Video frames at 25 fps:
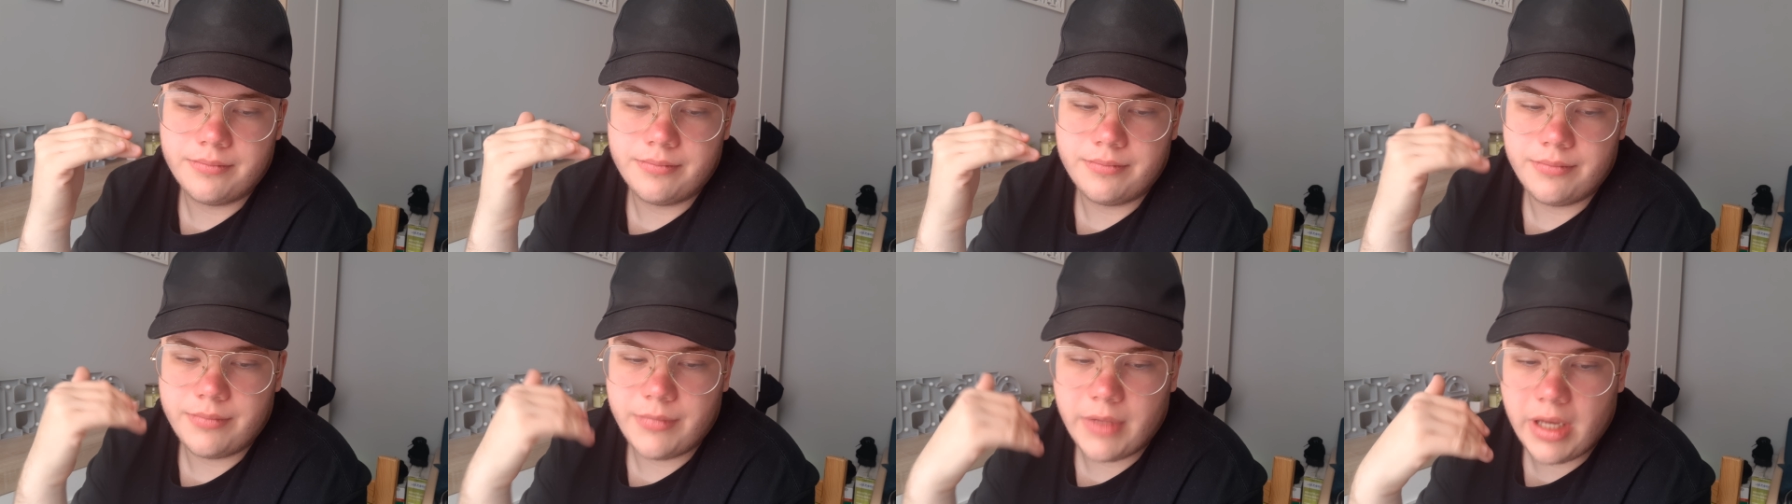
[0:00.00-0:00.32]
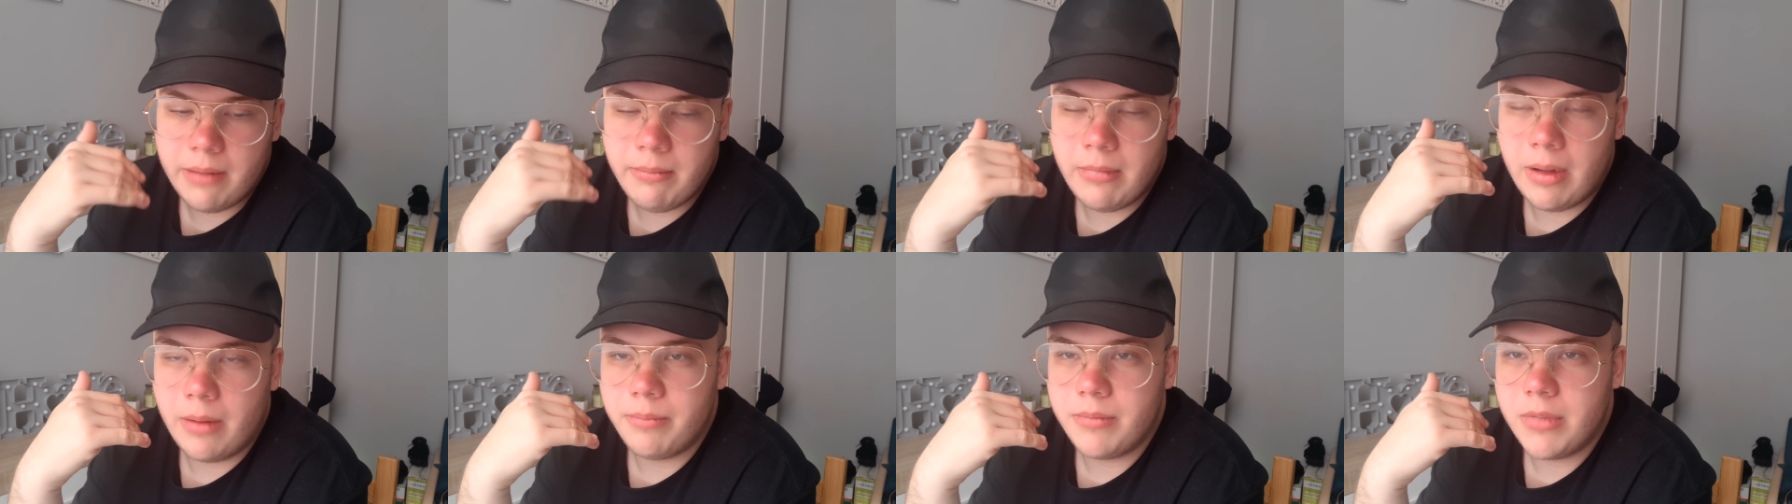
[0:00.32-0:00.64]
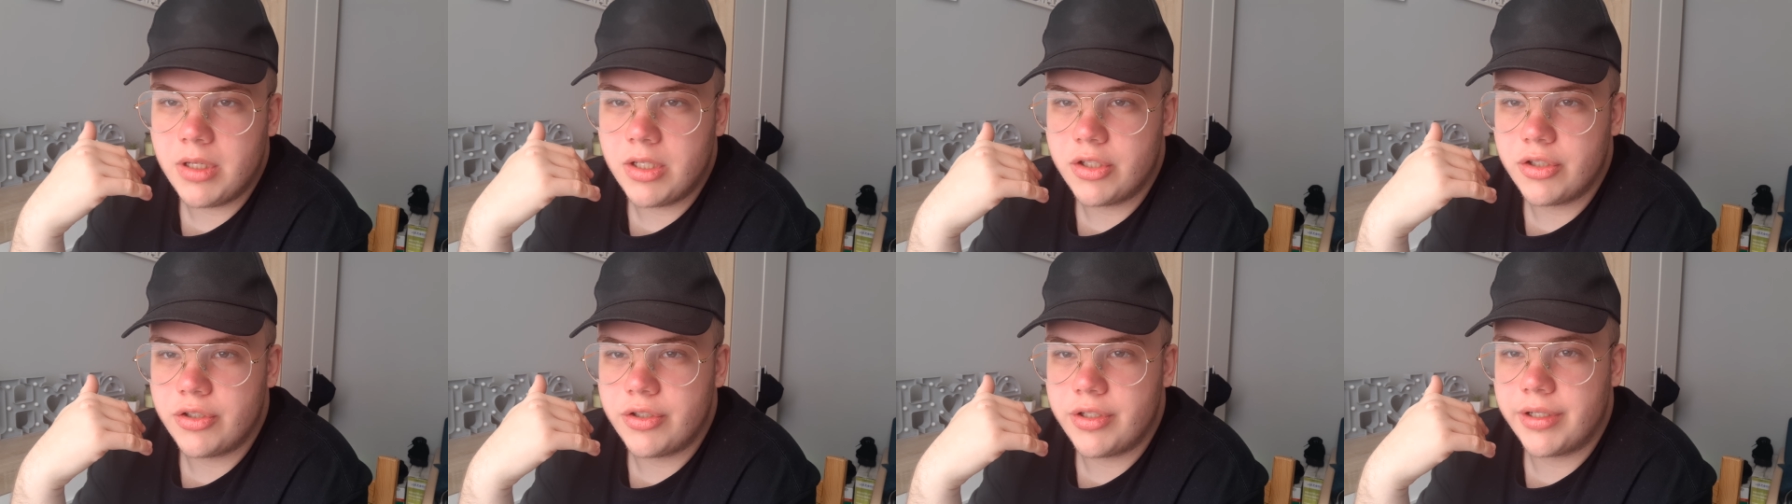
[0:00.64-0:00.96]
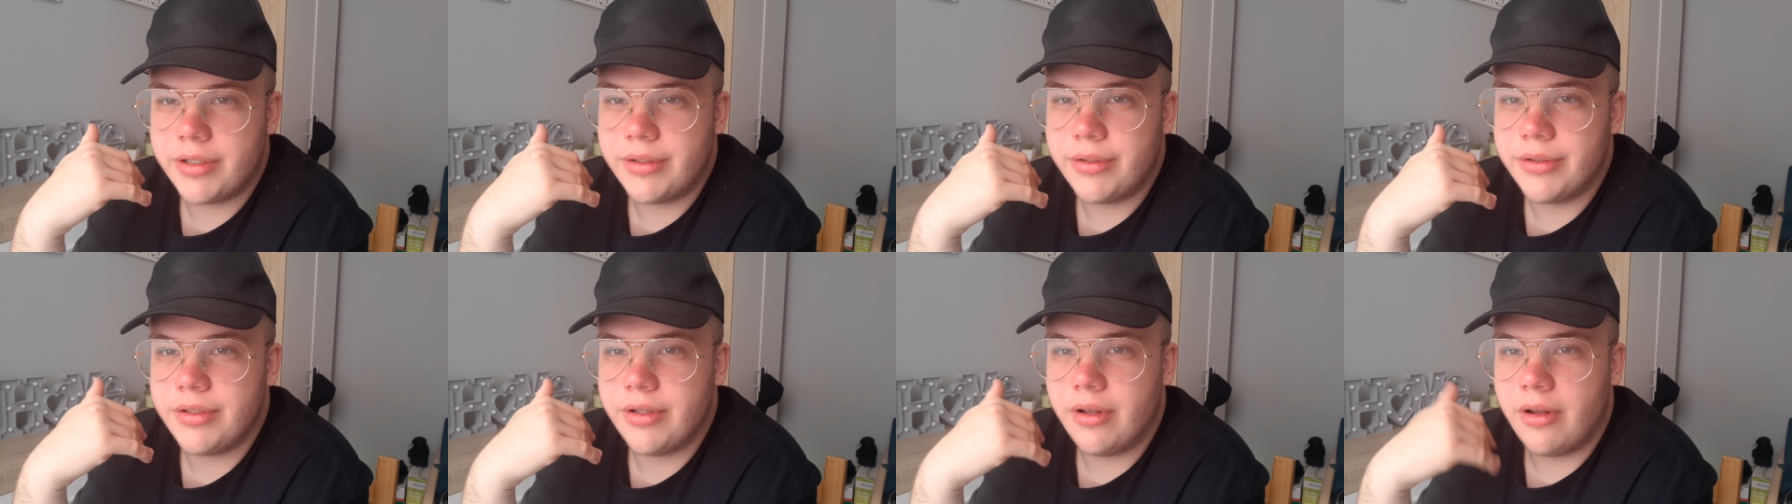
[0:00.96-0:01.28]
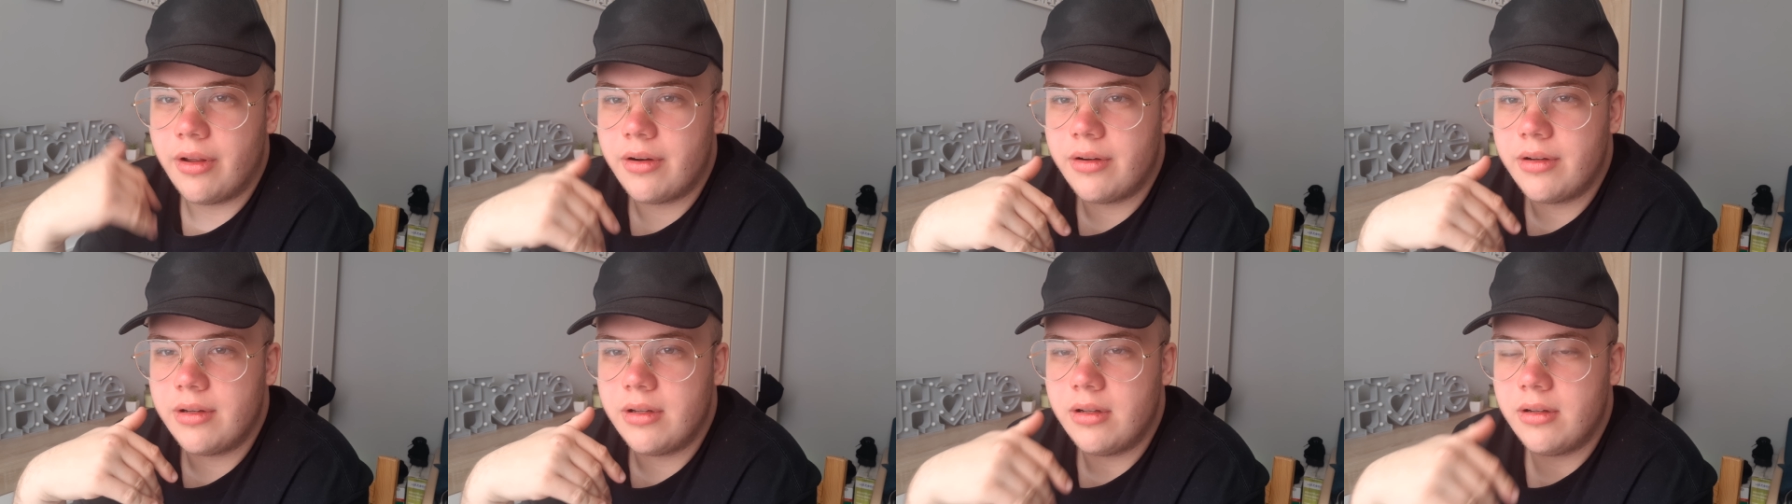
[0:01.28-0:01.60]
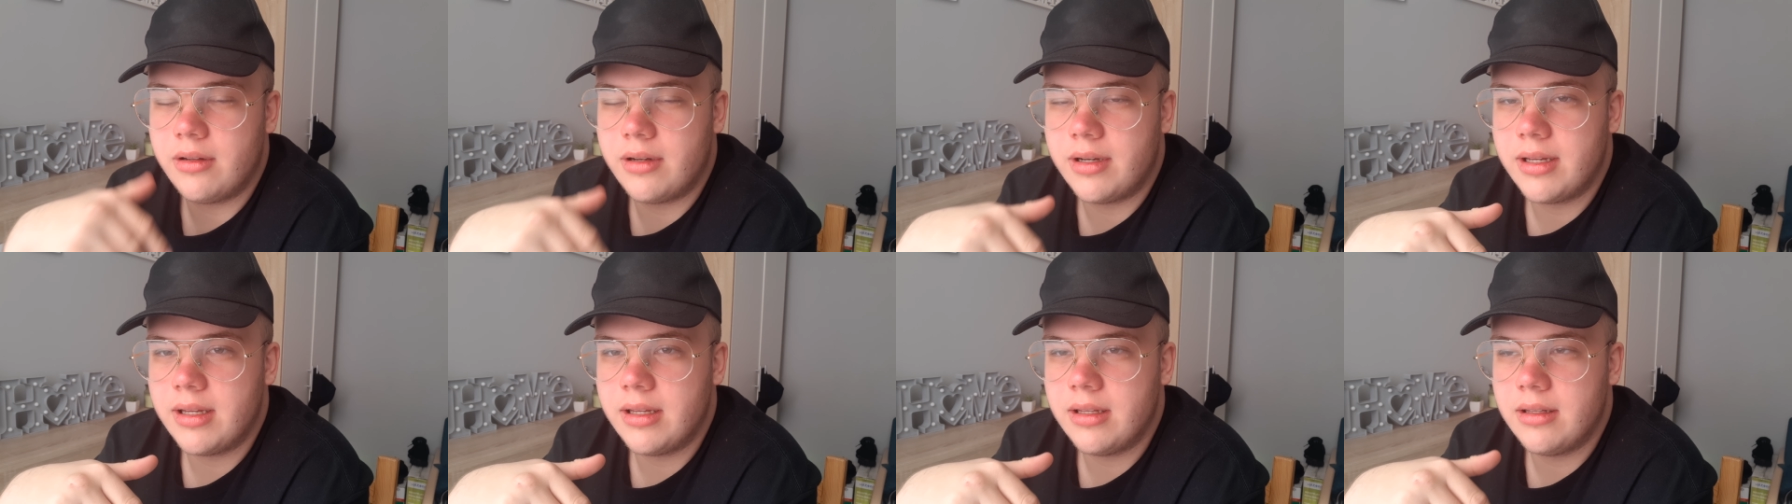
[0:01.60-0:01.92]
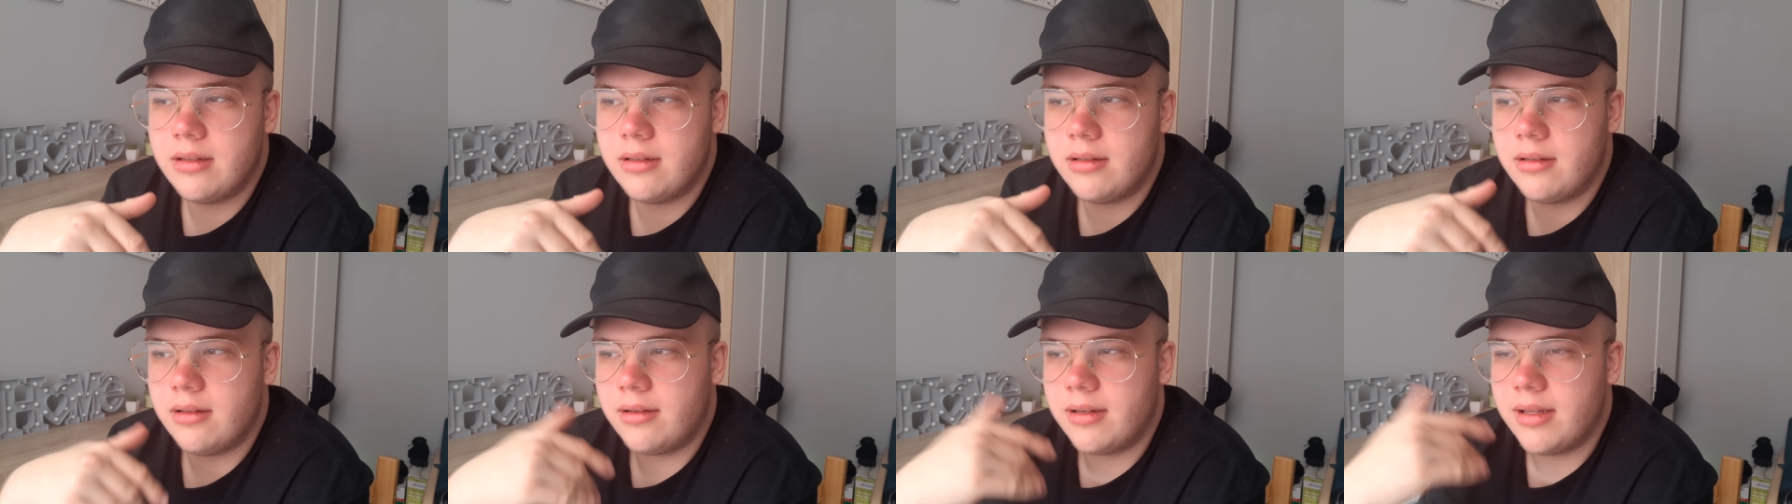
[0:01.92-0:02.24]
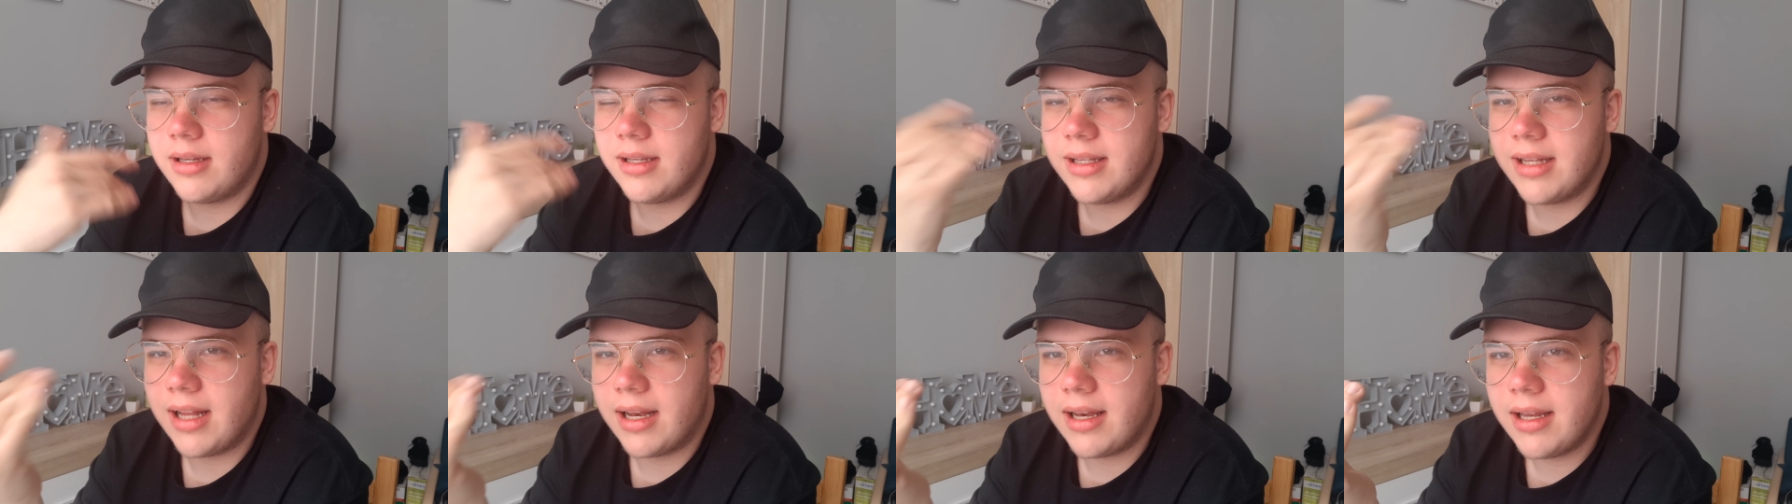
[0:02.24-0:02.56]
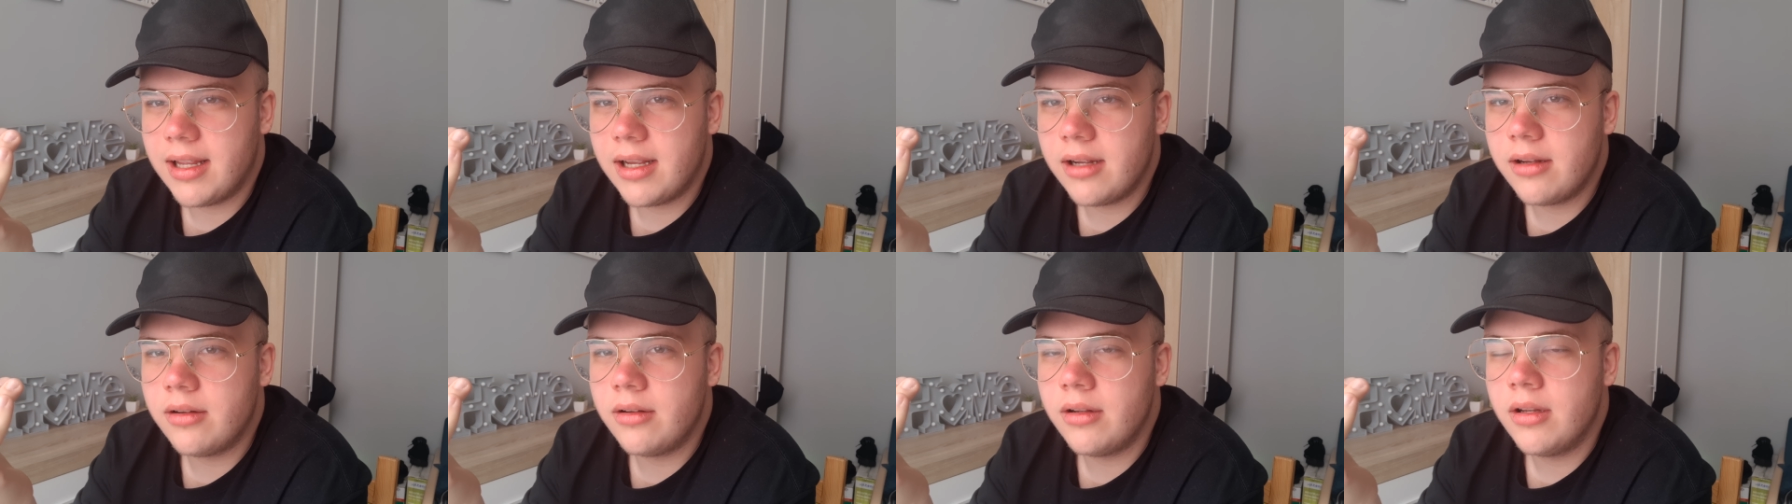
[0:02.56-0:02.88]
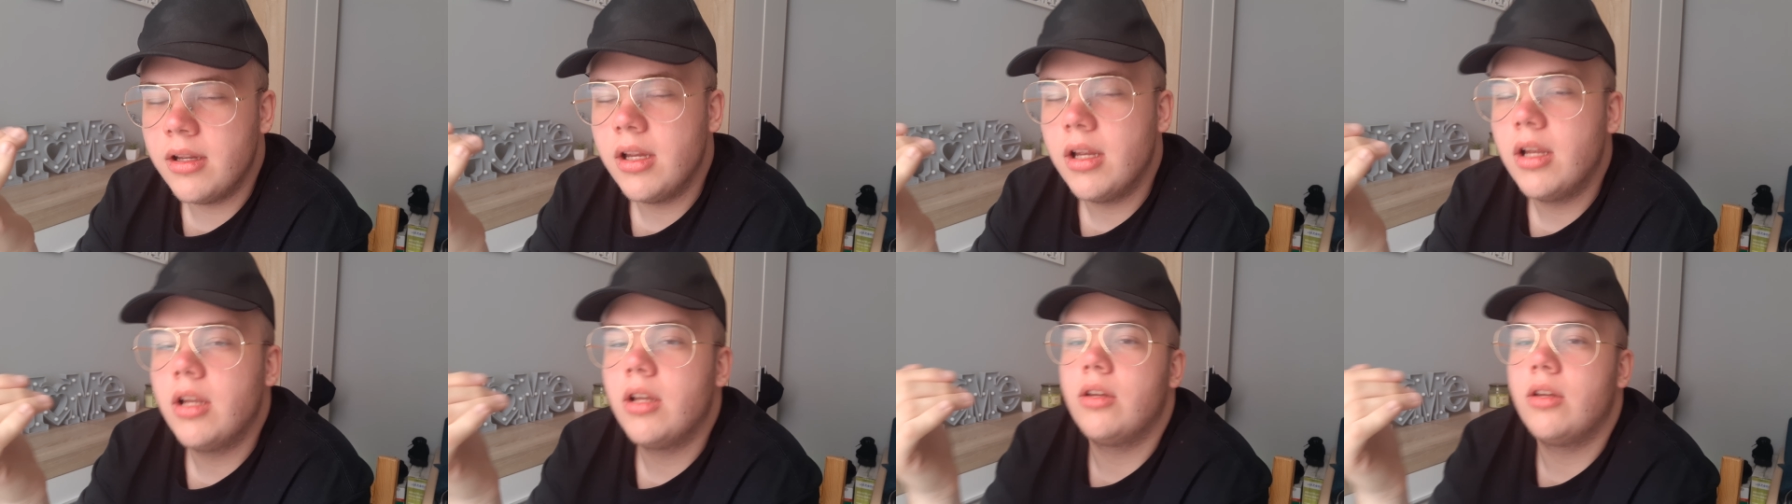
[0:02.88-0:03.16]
nie mam mieć czegoś oryginalnego,